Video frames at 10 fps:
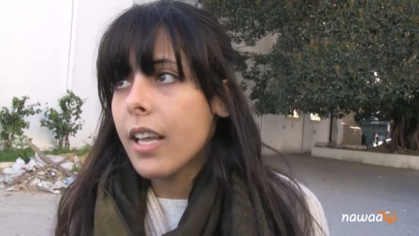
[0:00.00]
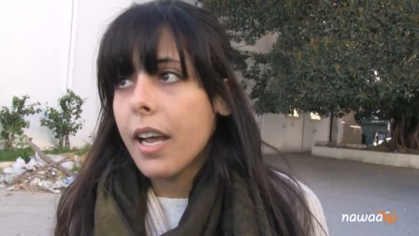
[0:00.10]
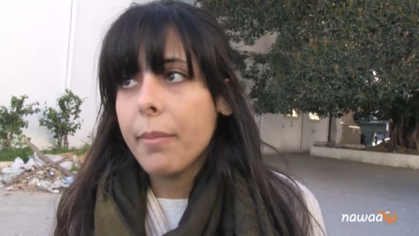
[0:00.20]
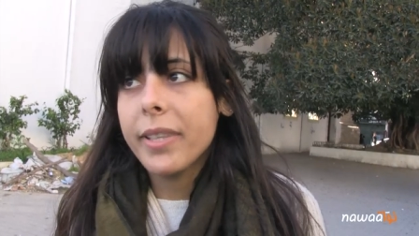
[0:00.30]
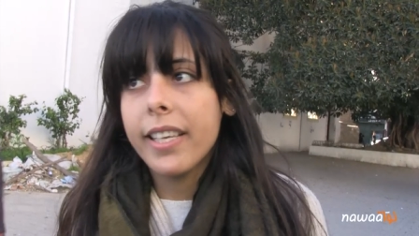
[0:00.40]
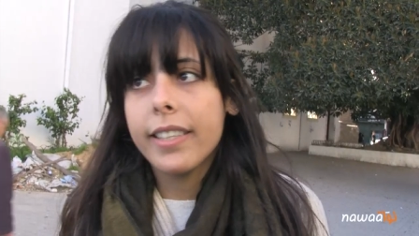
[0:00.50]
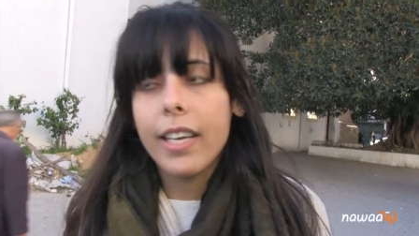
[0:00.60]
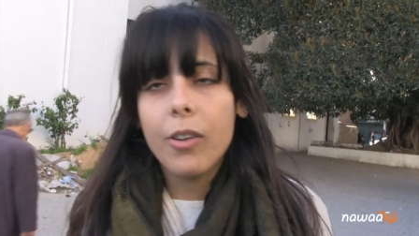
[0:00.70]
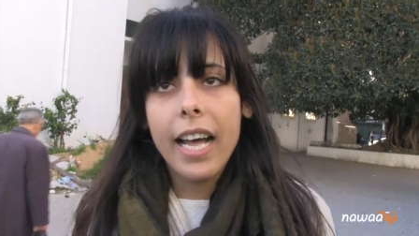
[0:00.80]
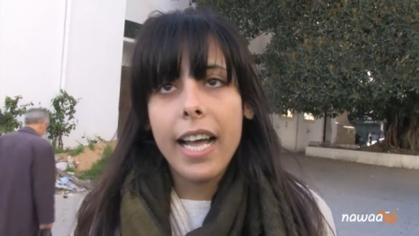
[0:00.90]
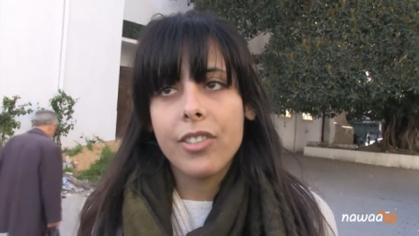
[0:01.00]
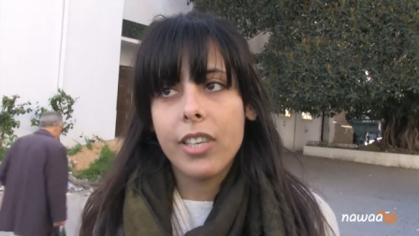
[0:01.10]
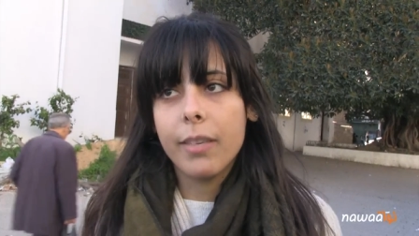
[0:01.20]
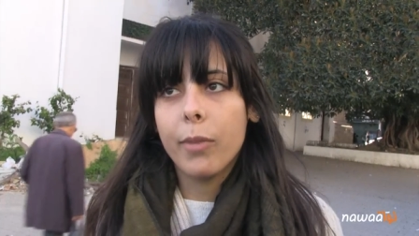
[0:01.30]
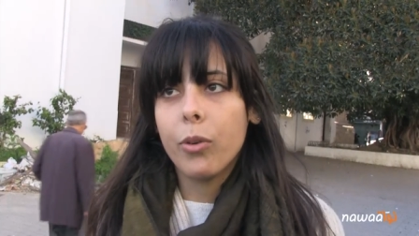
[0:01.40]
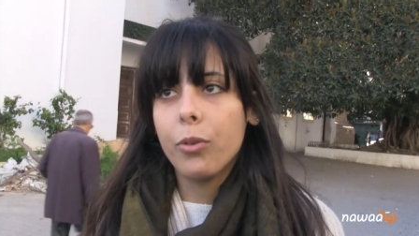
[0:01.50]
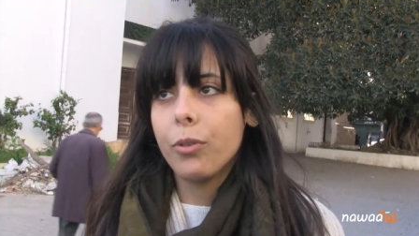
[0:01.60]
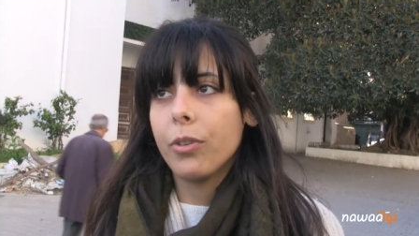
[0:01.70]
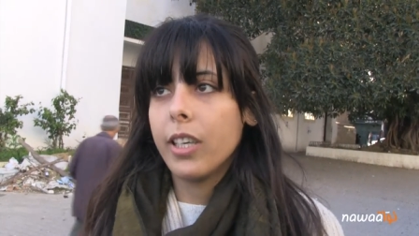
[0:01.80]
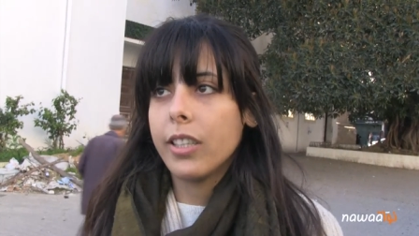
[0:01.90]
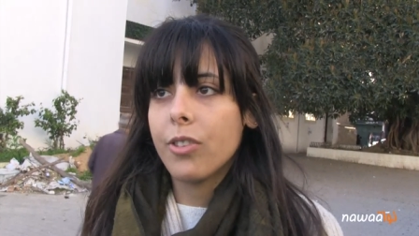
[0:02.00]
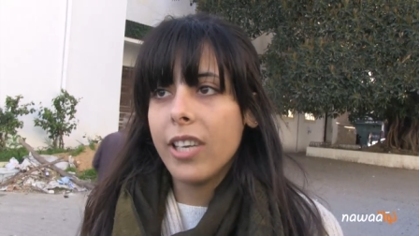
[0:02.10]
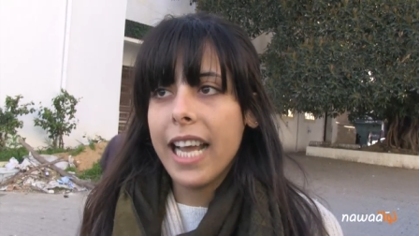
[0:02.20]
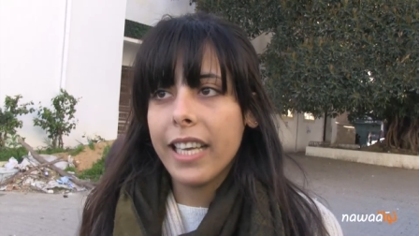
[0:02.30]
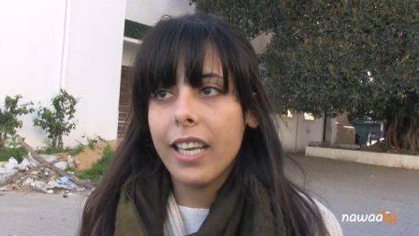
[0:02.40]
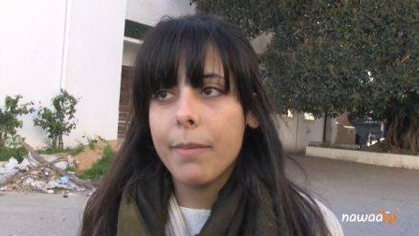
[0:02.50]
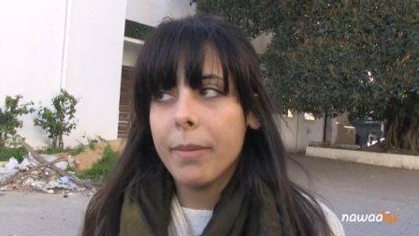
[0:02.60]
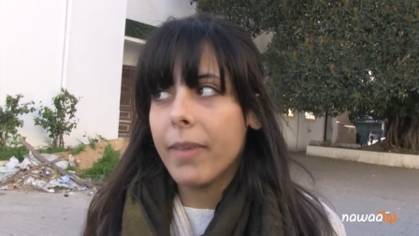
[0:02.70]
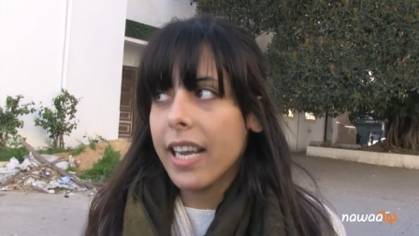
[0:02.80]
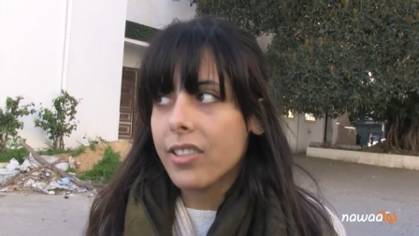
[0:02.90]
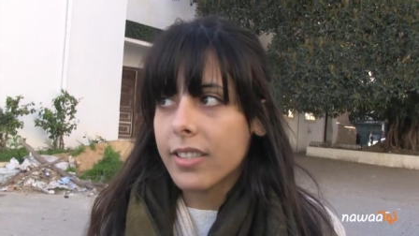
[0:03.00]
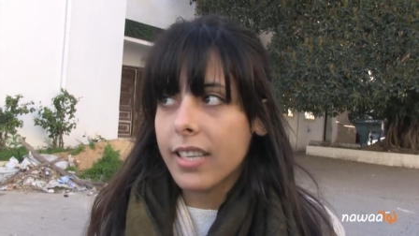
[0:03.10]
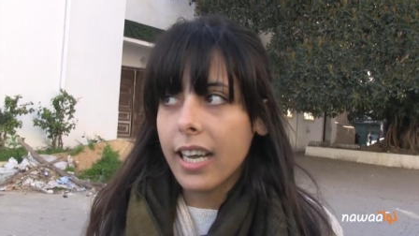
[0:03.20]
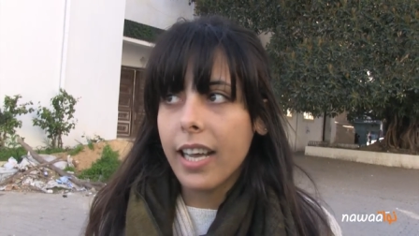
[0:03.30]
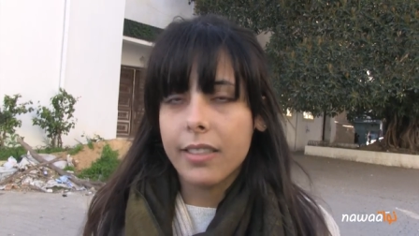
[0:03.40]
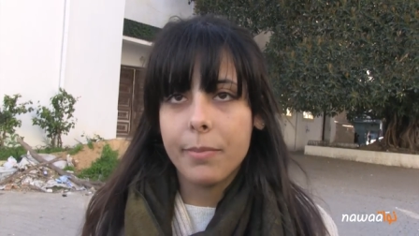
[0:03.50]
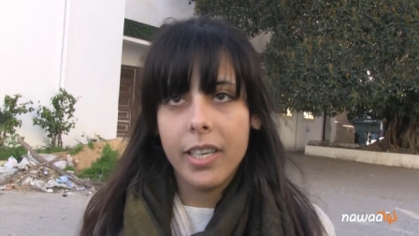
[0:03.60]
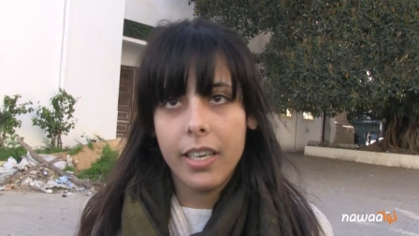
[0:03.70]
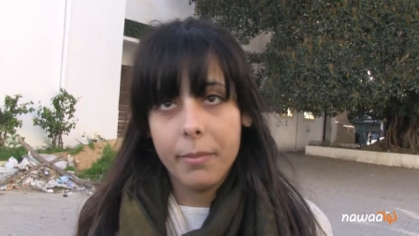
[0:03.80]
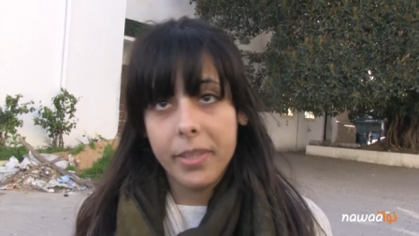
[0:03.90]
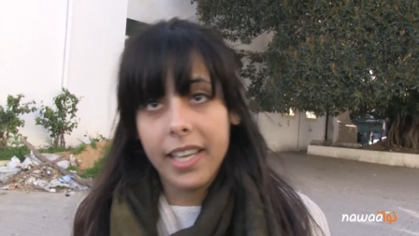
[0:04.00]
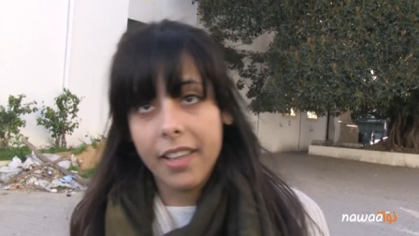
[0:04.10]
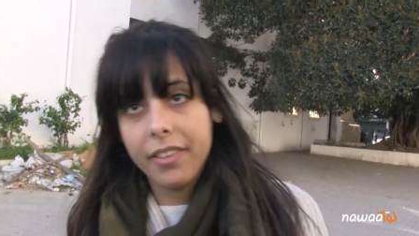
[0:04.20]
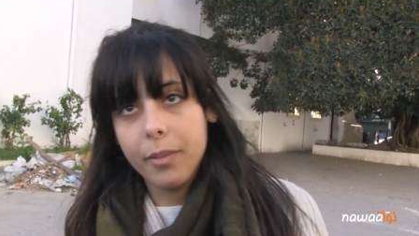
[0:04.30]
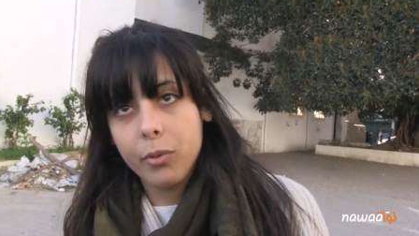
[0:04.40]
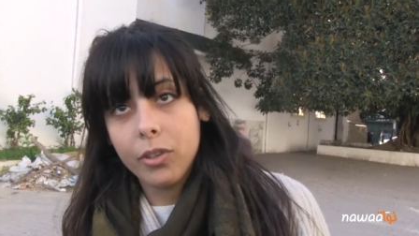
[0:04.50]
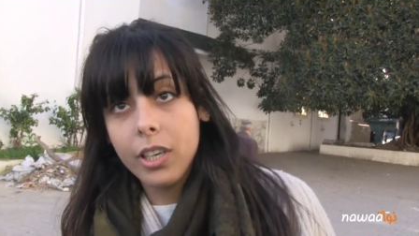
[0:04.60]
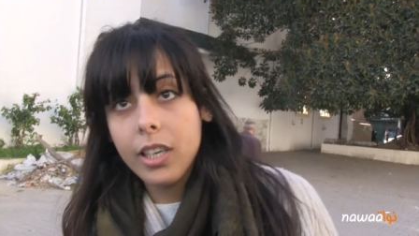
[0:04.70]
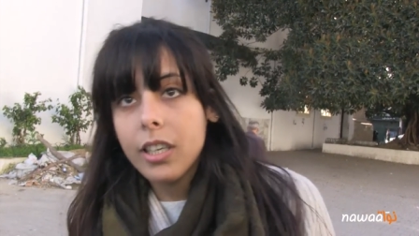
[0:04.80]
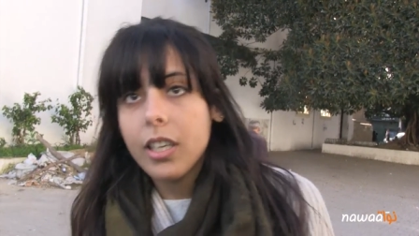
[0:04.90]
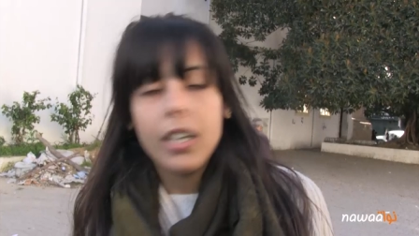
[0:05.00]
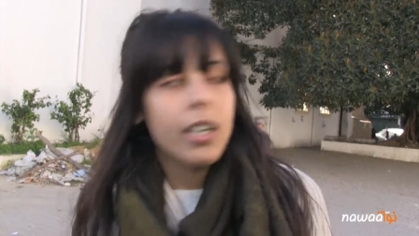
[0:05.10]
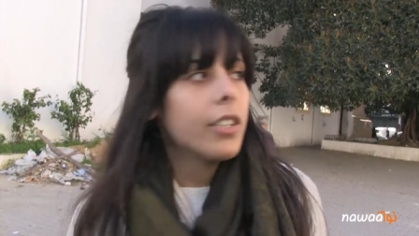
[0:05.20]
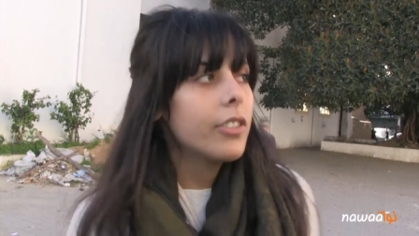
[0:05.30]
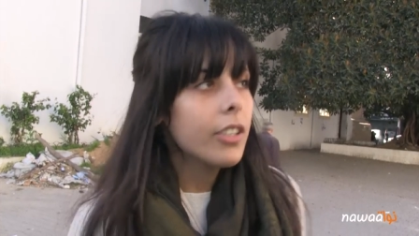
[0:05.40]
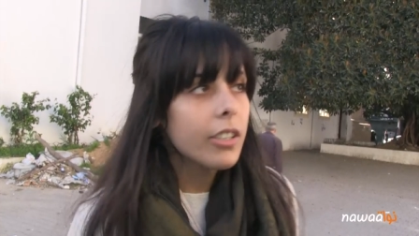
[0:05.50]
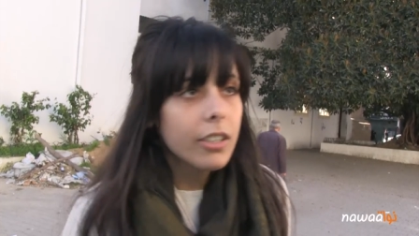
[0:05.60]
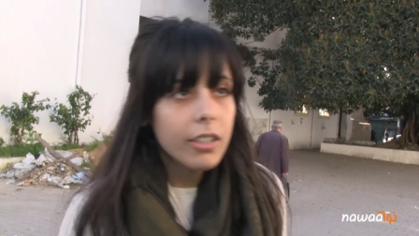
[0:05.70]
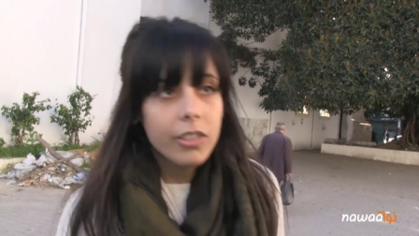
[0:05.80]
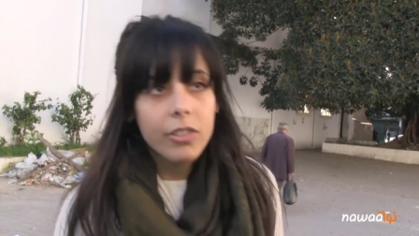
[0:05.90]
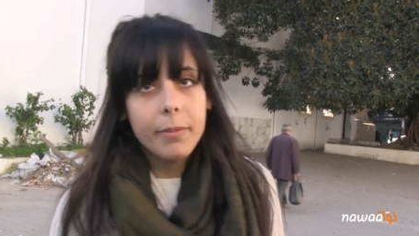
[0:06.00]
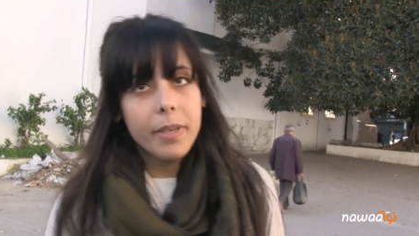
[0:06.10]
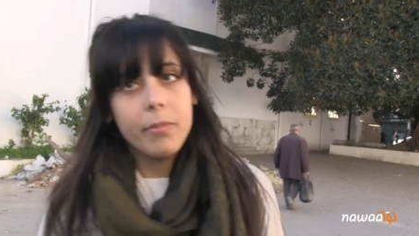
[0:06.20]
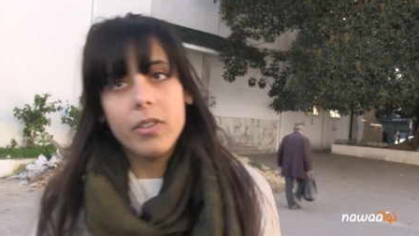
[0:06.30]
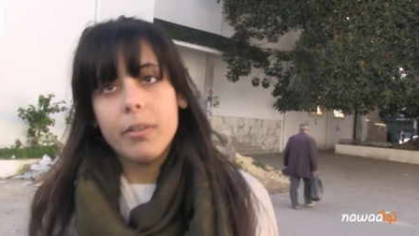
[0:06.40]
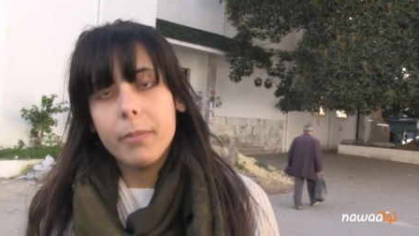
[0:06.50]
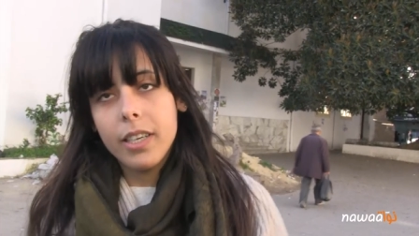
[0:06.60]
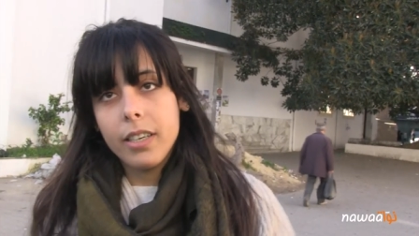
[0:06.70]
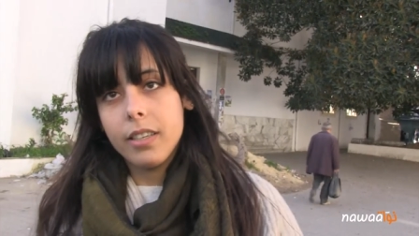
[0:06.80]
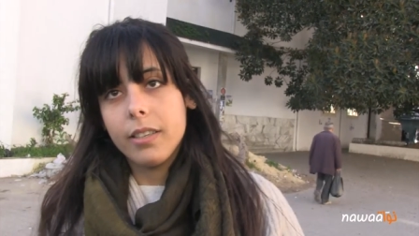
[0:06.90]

العباد اللي توا عايشه كيما نقولوا ديزولي على الكلمه ما عايشه سقات من التعذيب وكل دونك نورمالمون ما